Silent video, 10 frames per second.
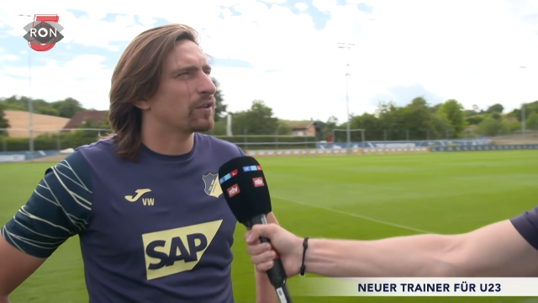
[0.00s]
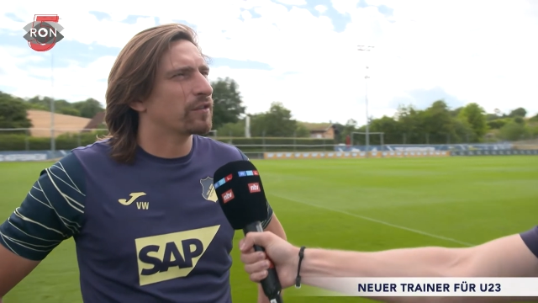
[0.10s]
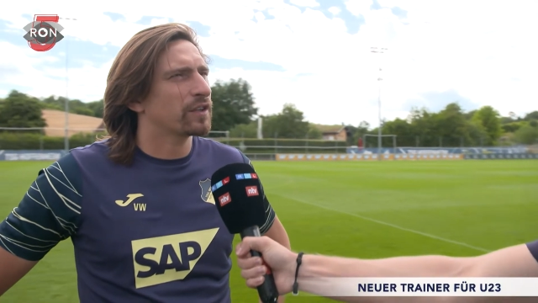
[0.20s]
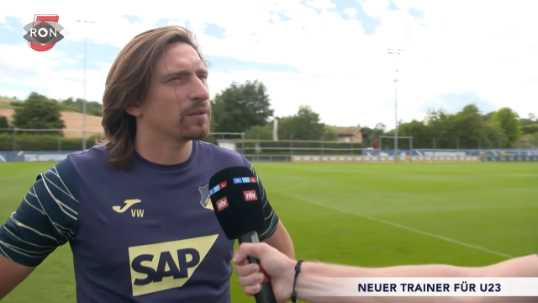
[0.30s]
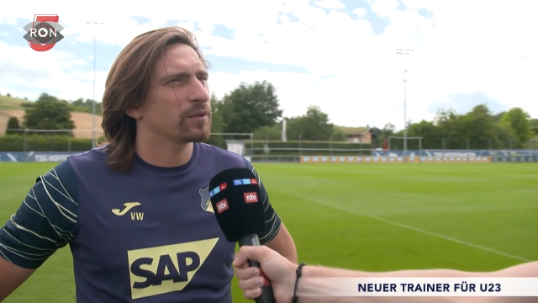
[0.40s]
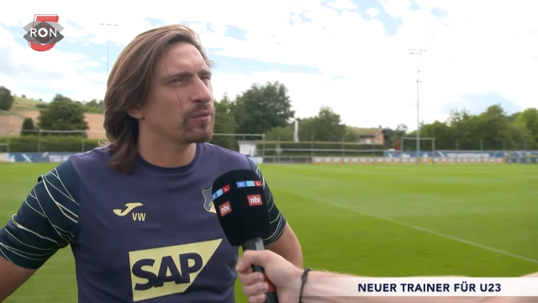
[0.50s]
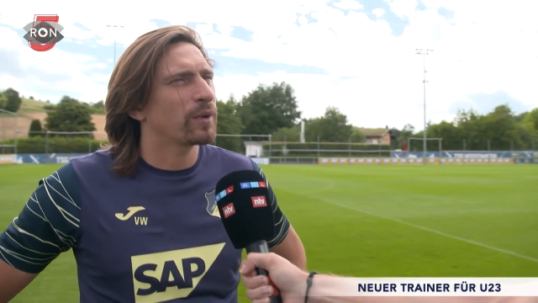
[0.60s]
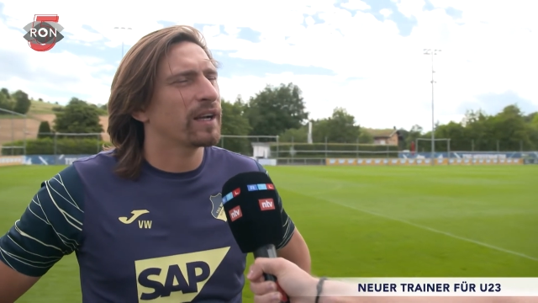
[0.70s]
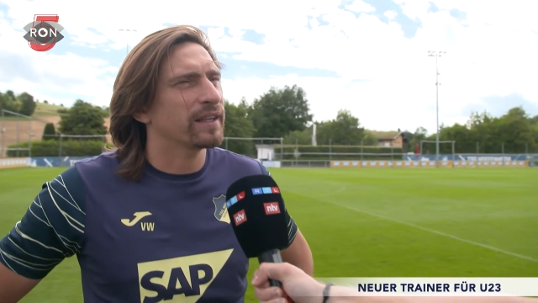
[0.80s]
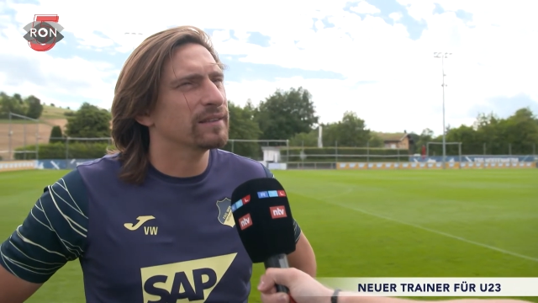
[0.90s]
Aufgabe
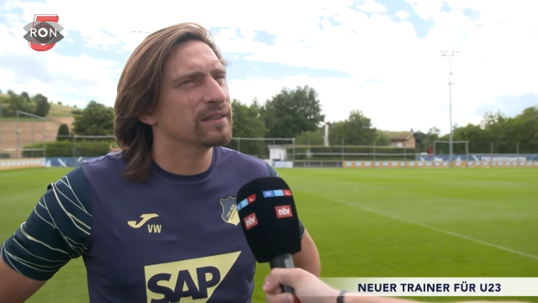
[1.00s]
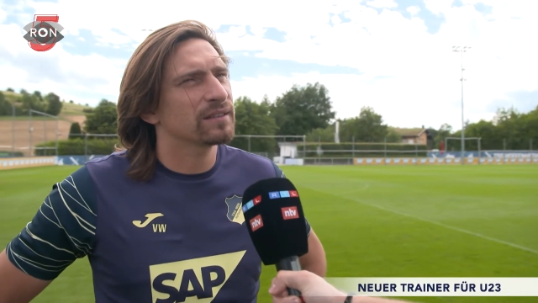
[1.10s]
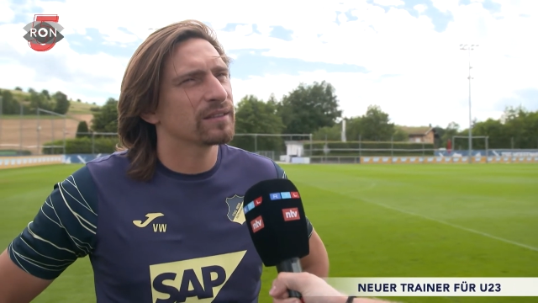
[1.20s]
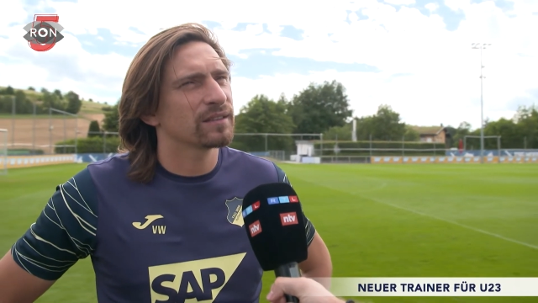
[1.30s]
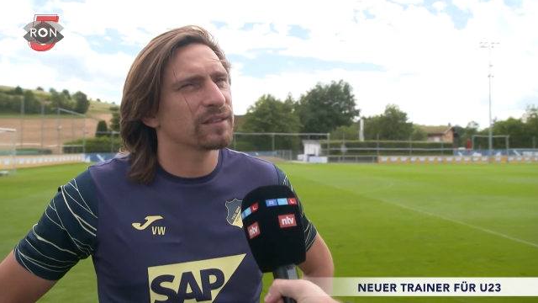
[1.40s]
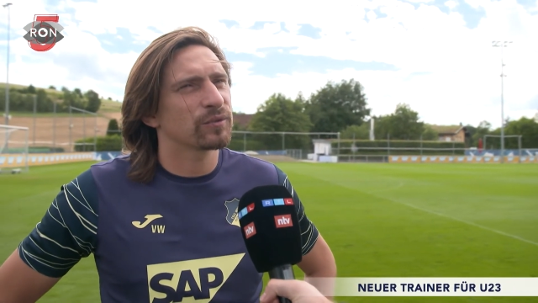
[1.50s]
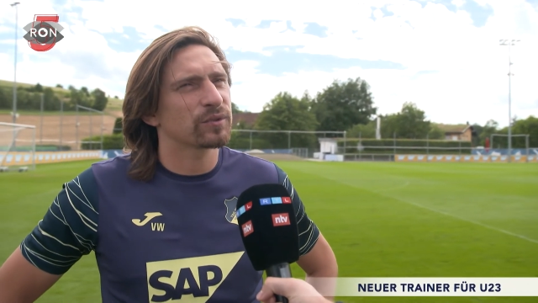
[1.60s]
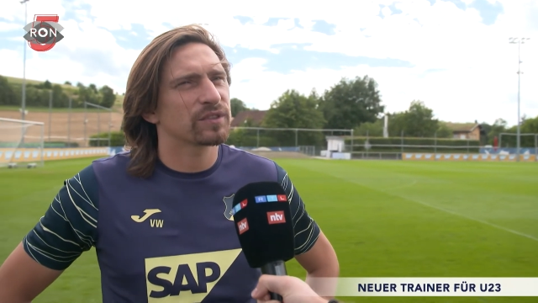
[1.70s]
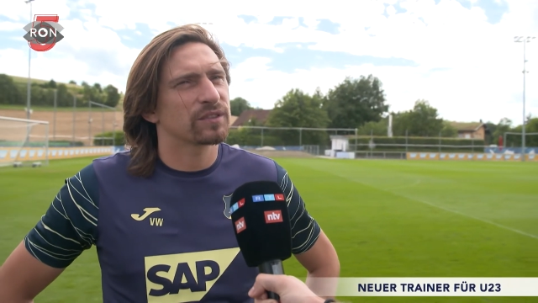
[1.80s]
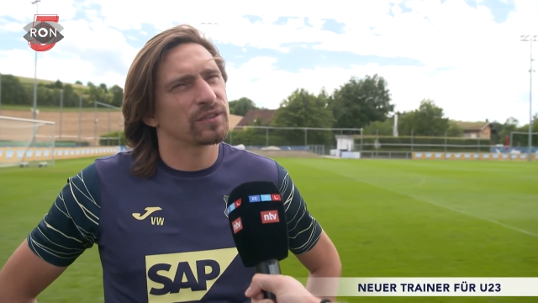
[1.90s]
Nummer eins,
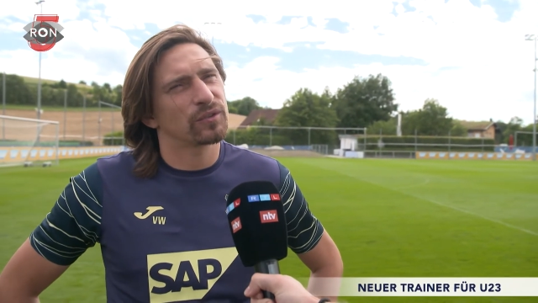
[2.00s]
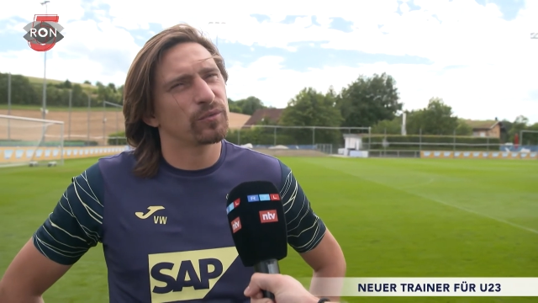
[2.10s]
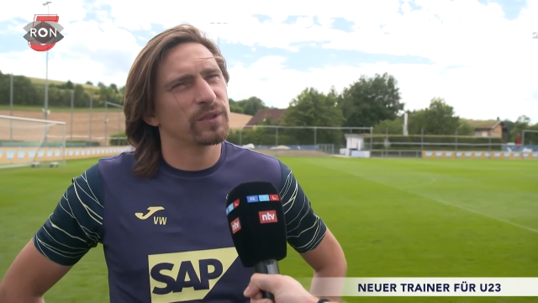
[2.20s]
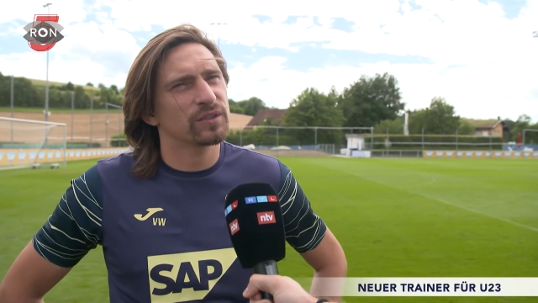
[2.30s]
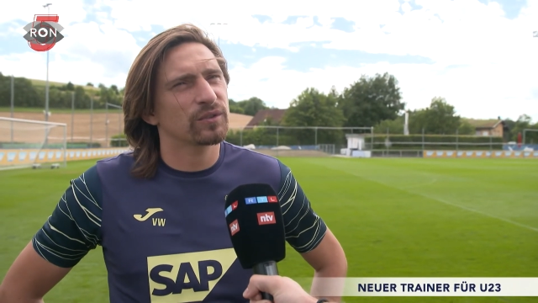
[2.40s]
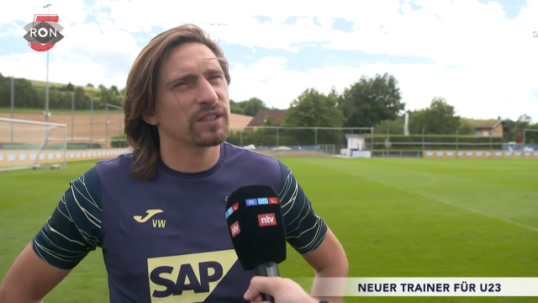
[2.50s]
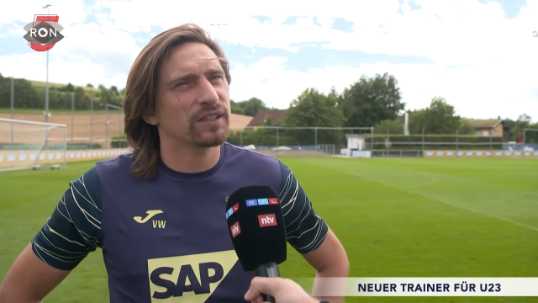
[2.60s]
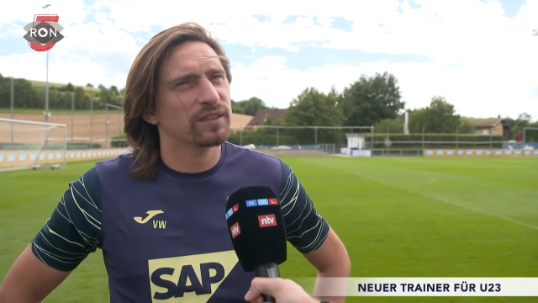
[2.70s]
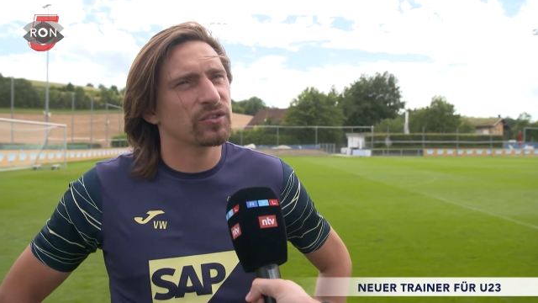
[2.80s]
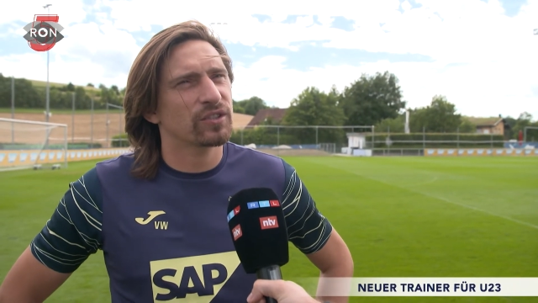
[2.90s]
Jungs
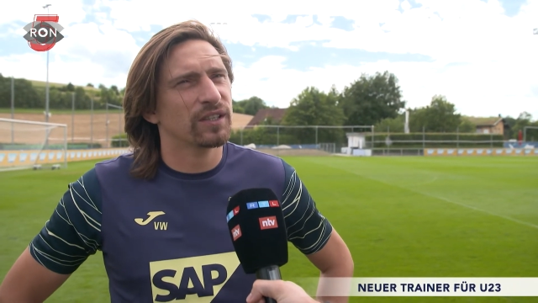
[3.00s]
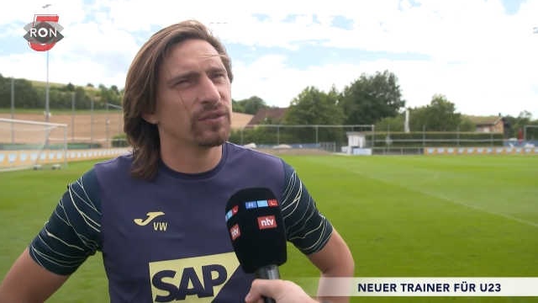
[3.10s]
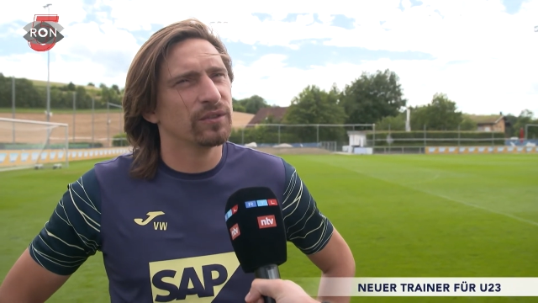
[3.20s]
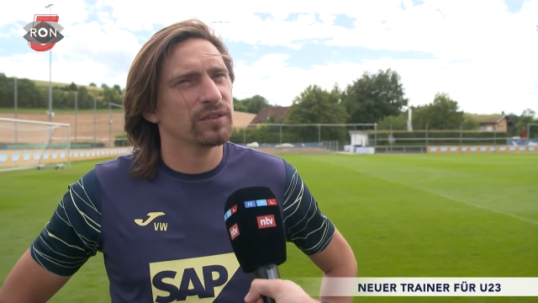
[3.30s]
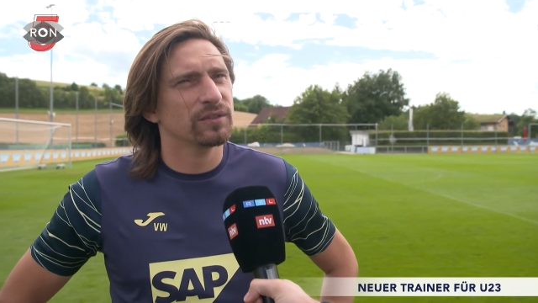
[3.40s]
rüberzukriegen ins Stadion,